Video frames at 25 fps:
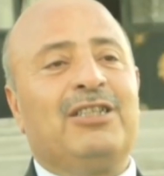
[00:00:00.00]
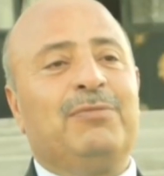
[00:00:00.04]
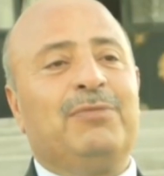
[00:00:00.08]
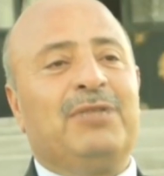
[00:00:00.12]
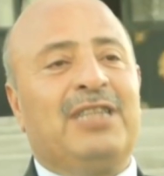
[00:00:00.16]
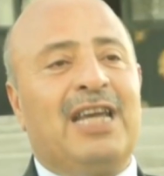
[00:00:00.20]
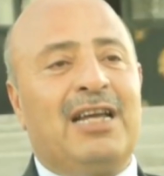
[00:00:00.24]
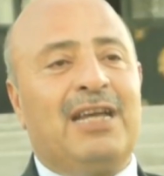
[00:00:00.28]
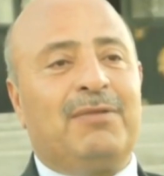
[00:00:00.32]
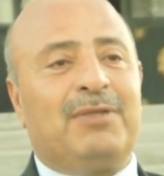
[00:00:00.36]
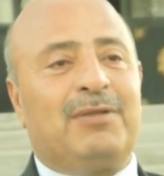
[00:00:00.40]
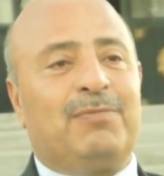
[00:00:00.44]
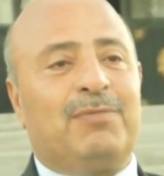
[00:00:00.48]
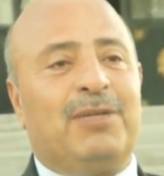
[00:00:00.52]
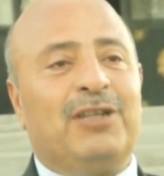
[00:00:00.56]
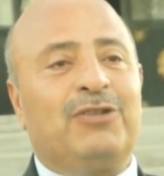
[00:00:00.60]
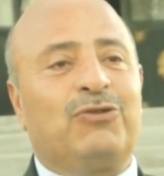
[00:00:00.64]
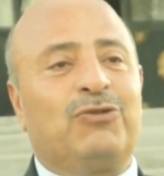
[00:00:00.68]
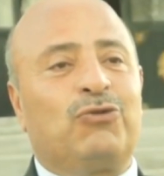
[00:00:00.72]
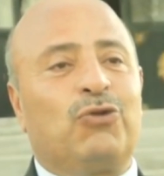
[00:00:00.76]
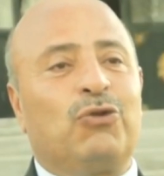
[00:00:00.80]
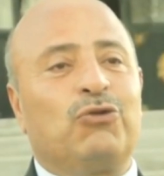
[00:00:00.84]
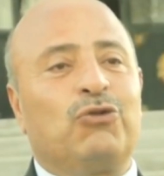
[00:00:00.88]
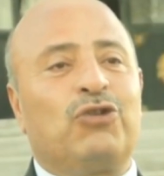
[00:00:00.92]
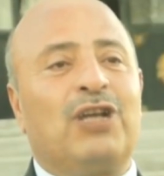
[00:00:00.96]
biter bitmez
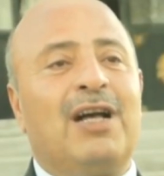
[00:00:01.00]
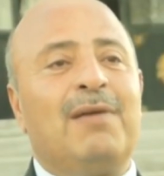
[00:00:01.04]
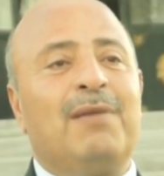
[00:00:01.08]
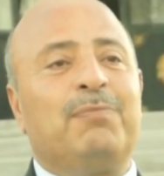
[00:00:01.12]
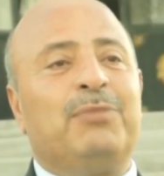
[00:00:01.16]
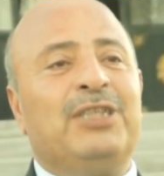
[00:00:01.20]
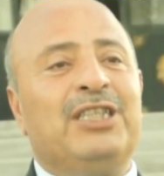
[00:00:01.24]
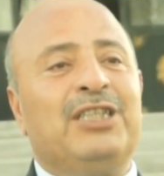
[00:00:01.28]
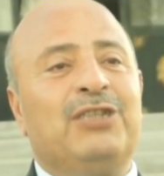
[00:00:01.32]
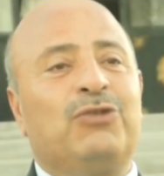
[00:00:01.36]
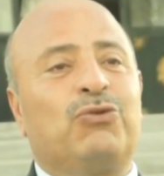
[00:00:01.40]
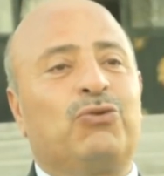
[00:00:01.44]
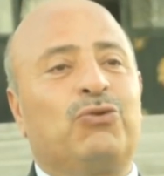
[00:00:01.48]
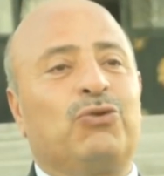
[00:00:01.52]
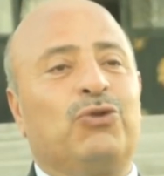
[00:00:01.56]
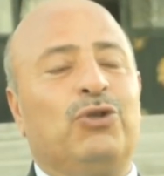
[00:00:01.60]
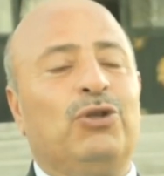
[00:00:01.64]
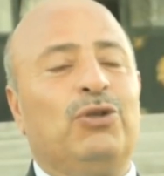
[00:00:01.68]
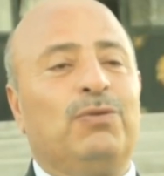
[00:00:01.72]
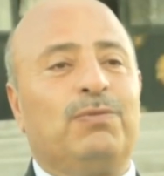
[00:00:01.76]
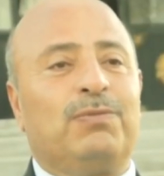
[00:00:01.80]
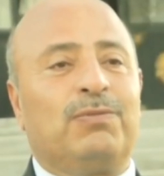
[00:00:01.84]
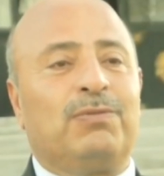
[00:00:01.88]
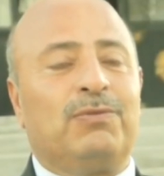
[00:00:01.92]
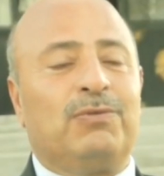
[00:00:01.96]
çocuğa bir
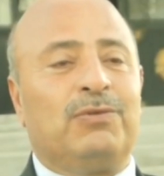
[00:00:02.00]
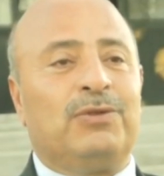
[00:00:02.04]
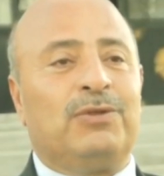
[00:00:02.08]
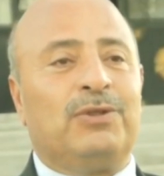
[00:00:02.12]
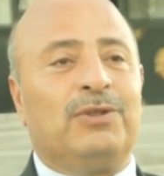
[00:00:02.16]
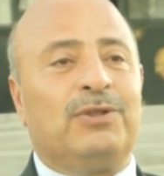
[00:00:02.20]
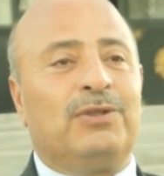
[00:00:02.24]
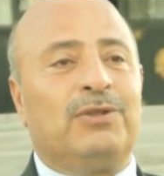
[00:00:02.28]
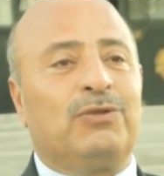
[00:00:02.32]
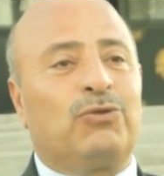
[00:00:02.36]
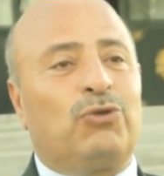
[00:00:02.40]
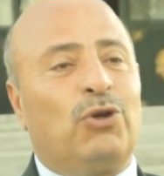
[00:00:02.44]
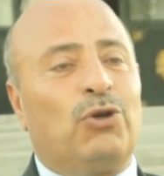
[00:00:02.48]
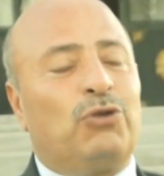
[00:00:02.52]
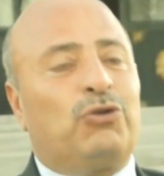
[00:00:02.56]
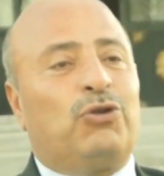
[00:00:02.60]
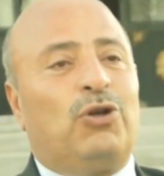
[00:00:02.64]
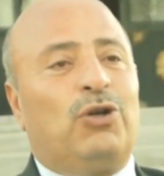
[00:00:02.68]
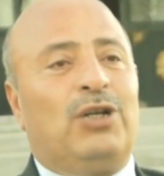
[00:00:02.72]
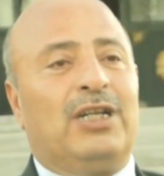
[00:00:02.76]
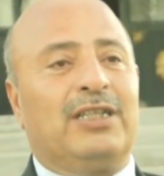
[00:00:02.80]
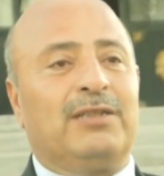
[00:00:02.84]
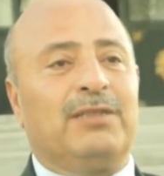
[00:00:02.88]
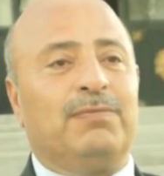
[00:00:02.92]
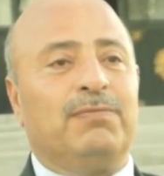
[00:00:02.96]
sürü e, söz
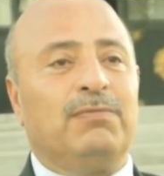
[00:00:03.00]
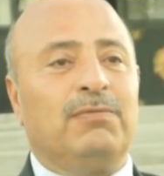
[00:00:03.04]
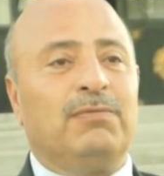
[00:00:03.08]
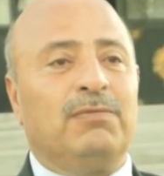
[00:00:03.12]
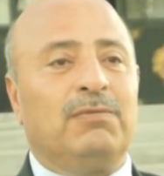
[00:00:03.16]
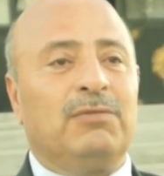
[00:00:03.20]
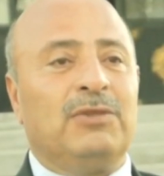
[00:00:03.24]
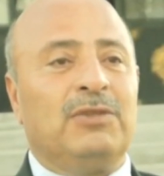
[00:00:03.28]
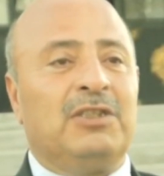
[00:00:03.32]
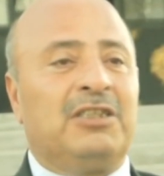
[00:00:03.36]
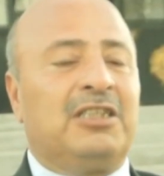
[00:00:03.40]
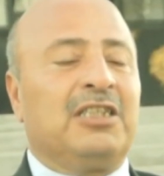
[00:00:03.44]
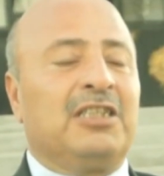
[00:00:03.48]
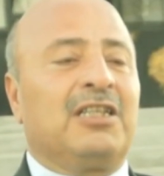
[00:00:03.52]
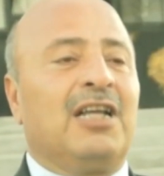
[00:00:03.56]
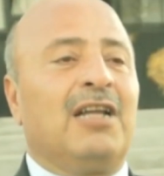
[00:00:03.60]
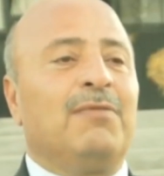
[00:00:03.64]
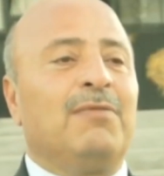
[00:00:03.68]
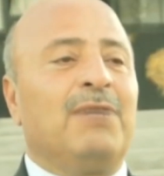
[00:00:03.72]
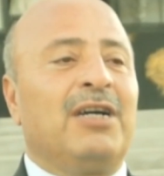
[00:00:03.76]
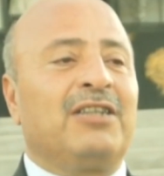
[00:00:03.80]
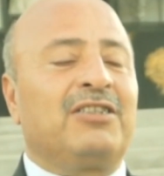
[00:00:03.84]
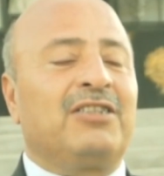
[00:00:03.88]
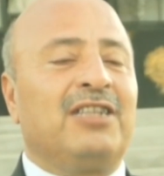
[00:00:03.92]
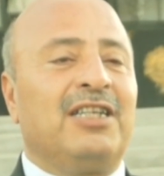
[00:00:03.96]
söyledim. İstiklal
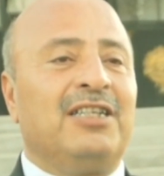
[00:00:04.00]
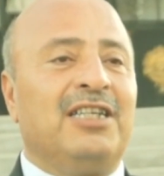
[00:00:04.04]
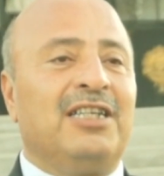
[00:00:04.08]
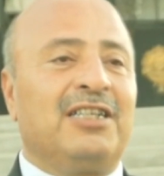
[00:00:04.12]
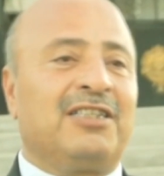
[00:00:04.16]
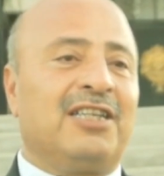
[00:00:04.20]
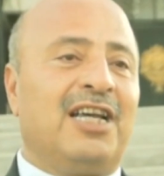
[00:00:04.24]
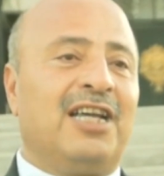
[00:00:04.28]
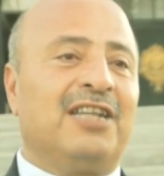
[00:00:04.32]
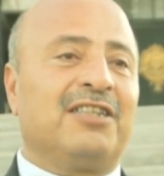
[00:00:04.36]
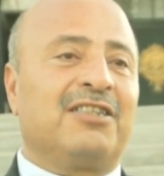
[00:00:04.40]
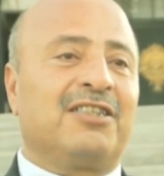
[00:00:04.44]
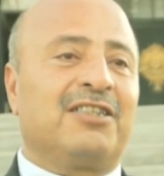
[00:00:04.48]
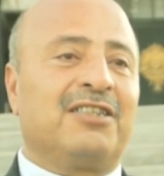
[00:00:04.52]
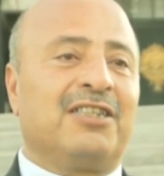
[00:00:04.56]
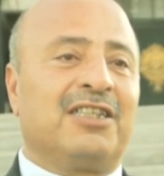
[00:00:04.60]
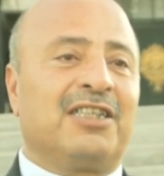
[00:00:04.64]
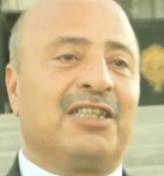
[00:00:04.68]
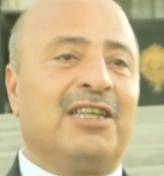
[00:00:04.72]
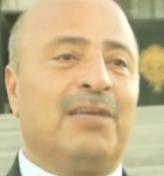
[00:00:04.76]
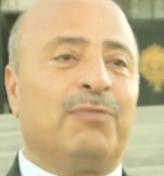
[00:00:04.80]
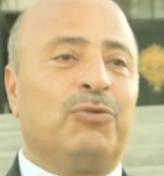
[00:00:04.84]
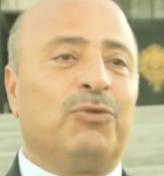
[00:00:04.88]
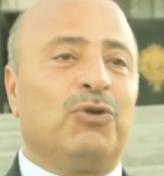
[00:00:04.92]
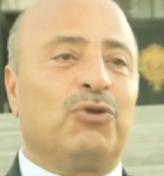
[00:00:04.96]
Marşı'na niye
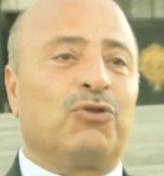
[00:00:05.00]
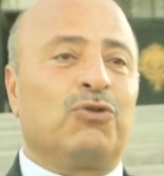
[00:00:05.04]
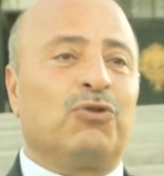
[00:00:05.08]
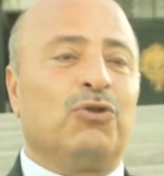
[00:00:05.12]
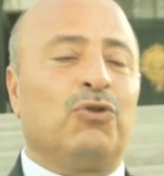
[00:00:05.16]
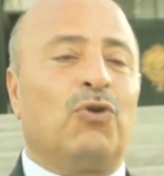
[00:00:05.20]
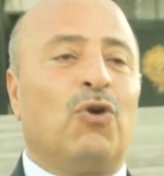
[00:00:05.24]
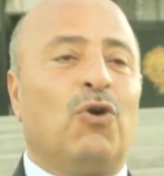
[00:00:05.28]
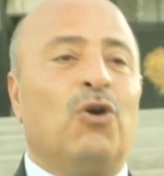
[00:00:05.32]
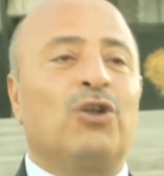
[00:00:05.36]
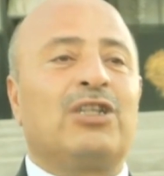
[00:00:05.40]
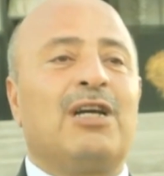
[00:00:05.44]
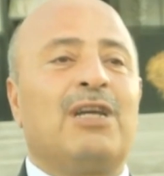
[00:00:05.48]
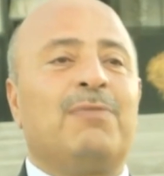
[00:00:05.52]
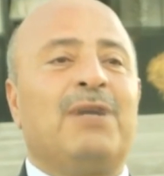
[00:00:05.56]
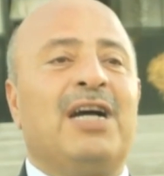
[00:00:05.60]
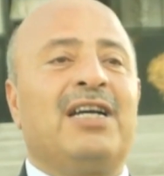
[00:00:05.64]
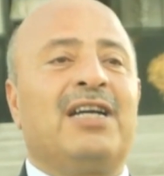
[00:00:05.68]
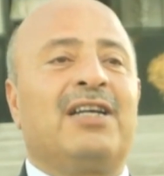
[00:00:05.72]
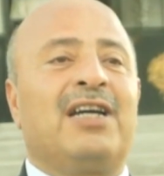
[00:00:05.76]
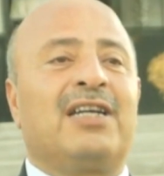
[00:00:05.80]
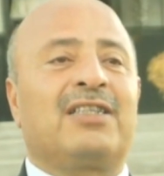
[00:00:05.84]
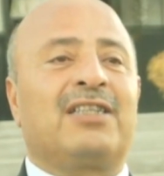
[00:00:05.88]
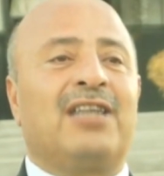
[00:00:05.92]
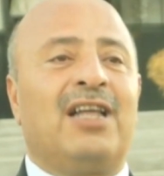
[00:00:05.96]
saygısızlık yapıyorsun? Orada
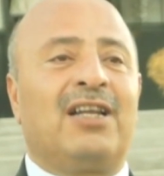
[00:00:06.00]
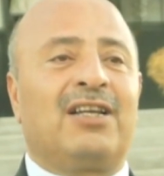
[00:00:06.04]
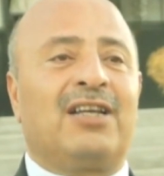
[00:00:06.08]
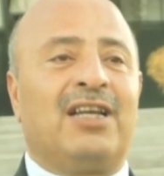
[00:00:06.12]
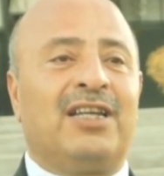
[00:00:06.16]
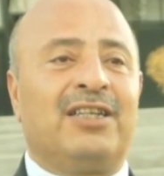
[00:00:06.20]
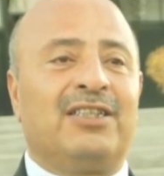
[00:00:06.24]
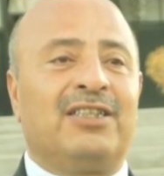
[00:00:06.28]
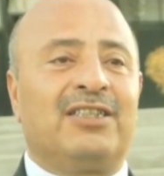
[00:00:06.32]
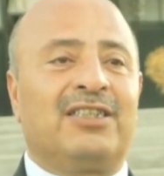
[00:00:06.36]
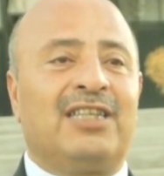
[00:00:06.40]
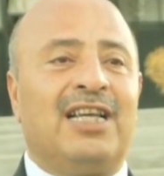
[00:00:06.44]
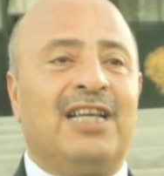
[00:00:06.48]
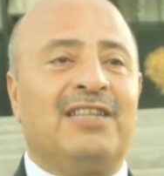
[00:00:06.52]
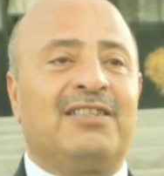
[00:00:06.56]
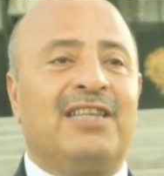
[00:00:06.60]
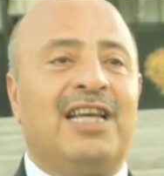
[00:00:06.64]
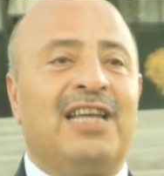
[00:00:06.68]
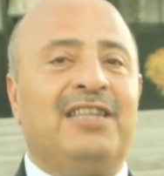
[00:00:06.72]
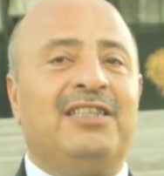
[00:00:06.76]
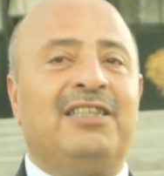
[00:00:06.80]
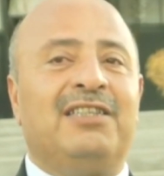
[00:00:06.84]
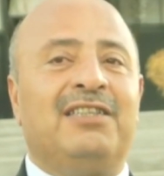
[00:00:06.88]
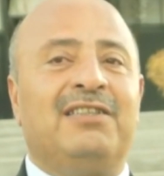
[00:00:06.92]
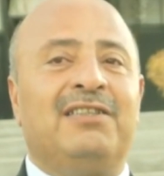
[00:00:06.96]
bayrak dalgalanırken
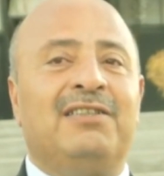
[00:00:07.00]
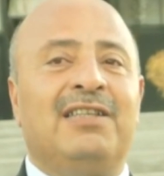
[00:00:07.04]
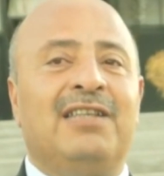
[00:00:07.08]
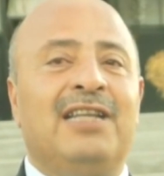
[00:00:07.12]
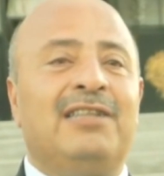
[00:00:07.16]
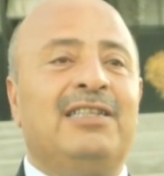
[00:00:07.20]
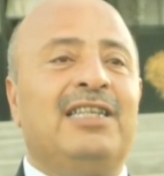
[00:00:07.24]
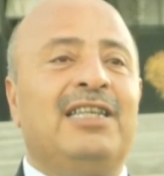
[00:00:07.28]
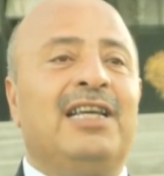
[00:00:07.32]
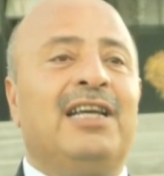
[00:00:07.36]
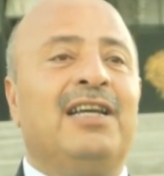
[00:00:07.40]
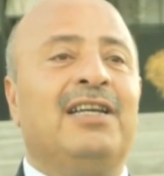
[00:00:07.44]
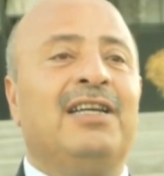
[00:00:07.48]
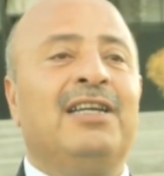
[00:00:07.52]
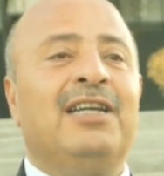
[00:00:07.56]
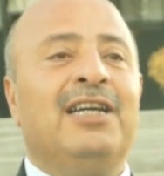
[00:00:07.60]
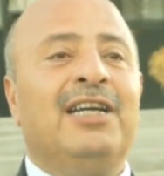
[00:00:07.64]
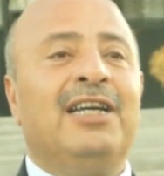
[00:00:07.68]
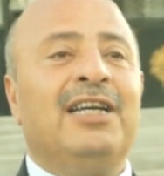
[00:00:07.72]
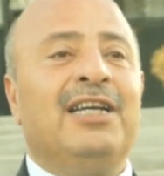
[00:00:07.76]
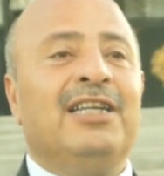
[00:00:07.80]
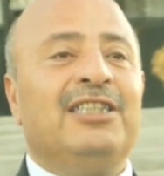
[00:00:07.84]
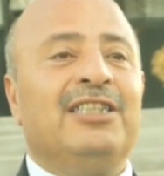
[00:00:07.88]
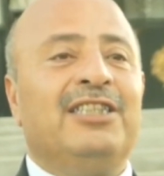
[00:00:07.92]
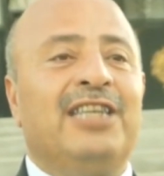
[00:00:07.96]
sen ne diye
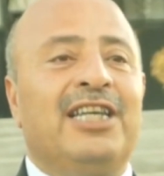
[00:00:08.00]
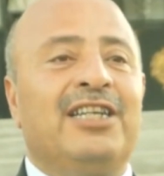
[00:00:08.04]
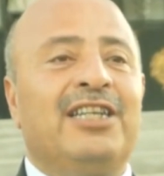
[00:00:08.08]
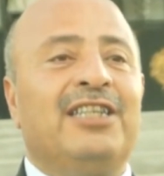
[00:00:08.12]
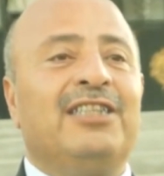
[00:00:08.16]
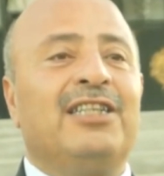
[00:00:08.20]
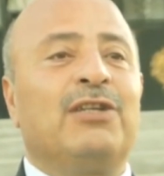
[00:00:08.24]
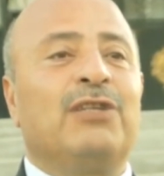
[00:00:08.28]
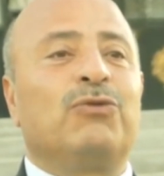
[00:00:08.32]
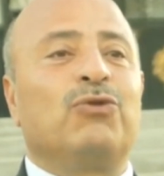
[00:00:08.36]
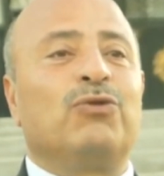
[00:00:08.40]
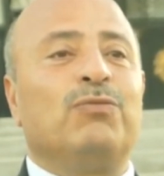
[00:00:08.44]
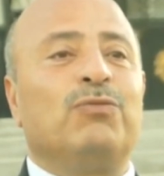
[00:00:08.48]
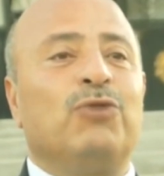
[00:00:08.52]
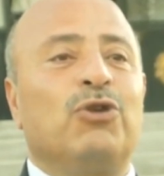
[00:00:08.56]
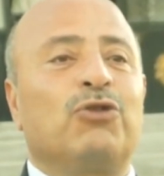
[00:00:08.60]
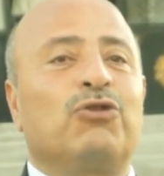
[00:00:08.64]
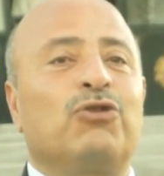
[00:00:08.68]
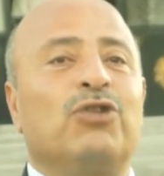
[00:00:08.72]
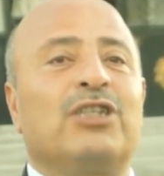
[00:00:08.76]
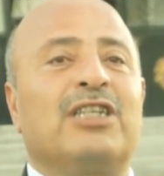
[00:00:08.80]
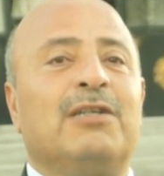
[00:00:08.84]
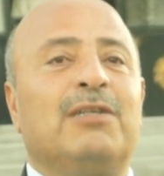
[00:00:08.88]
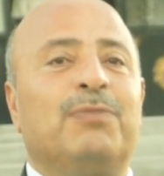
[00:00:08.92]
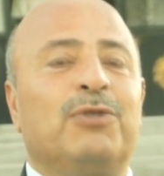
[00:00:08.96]
yerinde
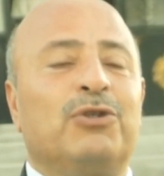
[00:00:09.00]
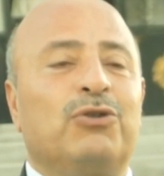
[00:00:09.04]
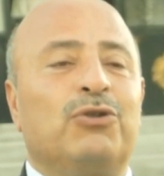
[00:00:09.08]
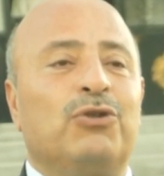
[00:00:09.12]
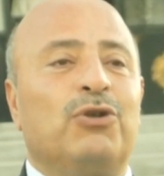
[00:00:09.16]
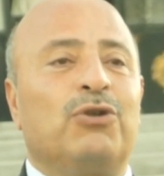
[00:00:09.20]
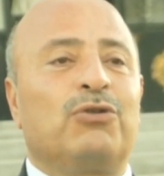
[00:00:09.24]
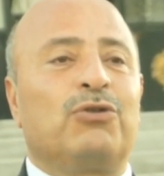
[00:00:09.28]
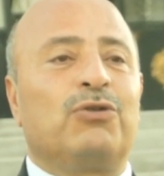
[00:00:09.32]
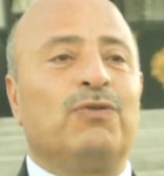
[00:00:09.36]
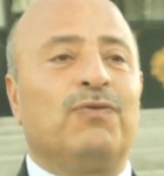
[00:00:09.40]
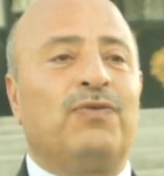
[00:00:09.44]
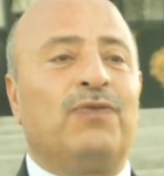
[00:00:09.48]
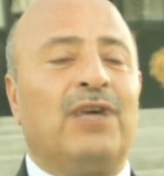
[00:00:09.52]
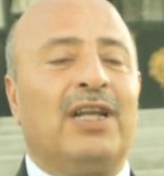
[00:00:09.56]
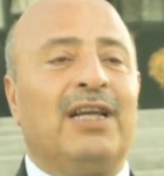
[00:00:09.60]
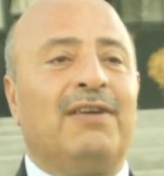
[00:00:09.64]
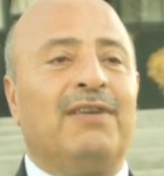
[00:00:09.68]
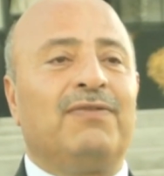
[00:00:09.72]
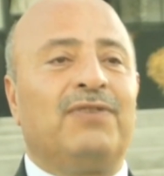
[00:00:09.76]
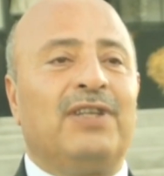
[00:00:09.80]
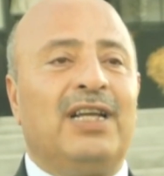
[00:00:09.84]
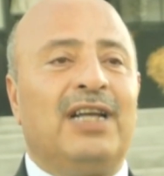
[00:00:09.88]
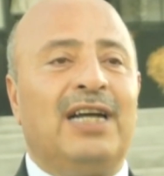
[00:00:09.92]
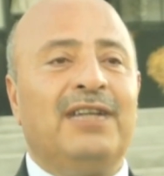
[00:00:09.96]
durmuyorsun, kıpırdıyorsun
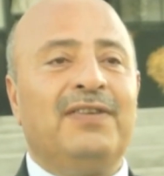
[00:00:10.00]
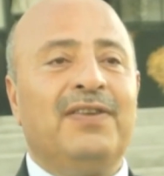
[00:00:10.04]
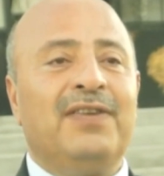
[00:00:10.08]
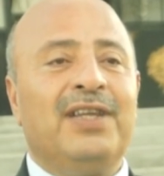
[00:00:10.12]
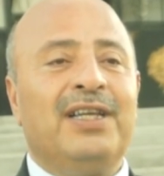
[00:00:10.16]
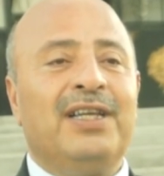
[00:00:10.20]
falan filan.